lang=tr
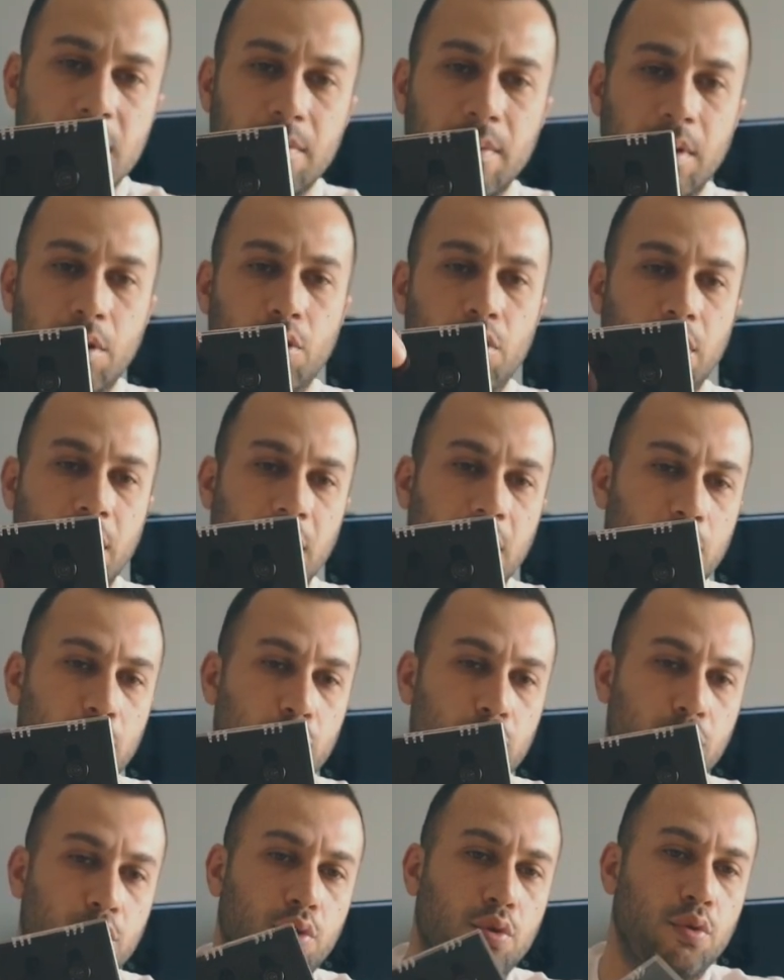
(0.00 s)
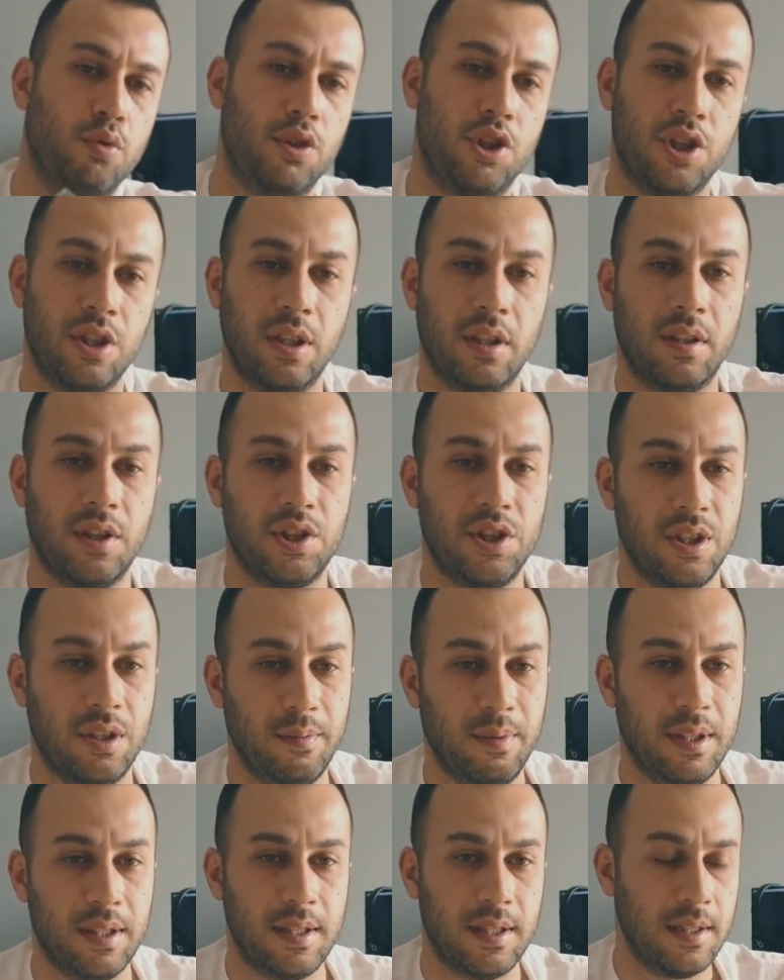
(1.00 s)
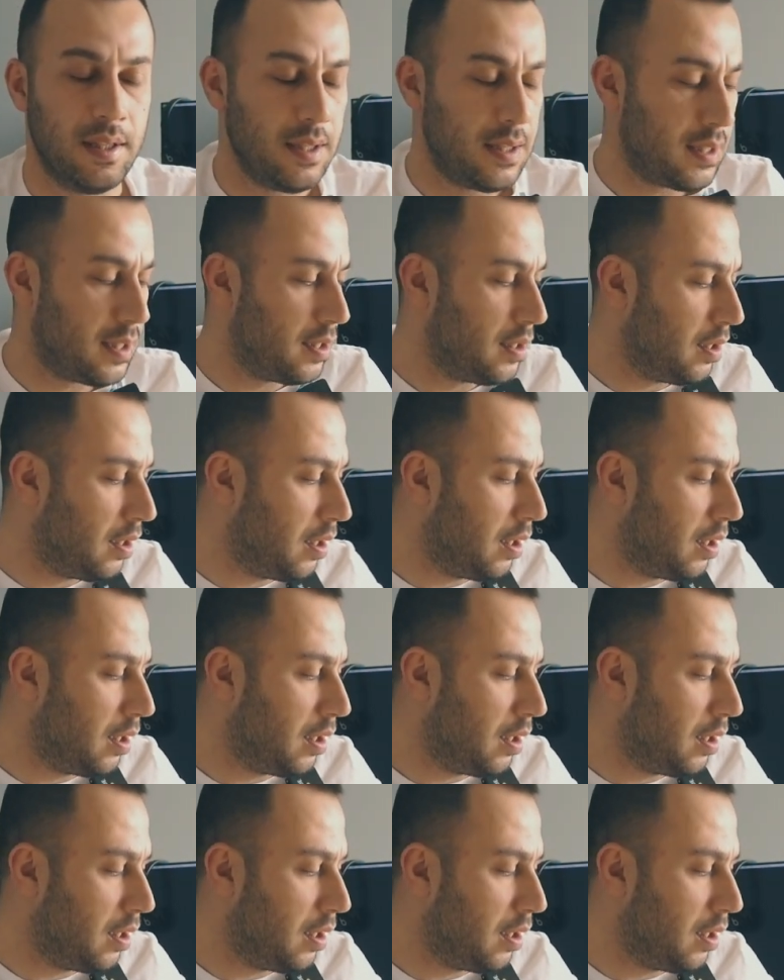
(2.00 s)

zaman onları da bunu kutunun içinde taşıyabilirsiniz.